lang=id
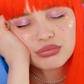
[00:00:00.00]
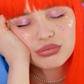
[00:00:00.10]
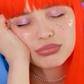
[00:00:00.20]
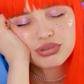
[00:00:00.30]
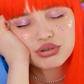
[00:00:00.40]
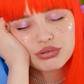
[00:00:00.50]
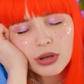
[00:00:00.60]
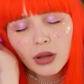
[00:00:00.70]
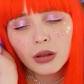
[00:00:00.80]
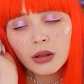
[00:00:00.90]
Heh.
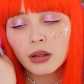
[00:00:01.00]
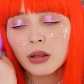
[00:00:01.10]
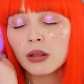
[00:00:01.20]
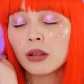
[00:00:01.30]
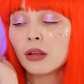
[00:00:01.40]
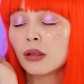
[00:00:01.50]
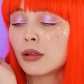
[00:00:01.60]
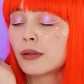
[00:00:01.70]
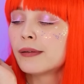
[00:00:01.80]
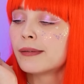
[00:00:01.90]
Eh, copot.
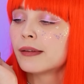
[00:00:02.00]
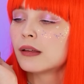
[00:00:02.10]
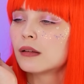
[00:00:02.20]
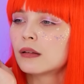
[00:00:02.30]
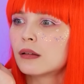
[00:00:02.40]
Apaan sih?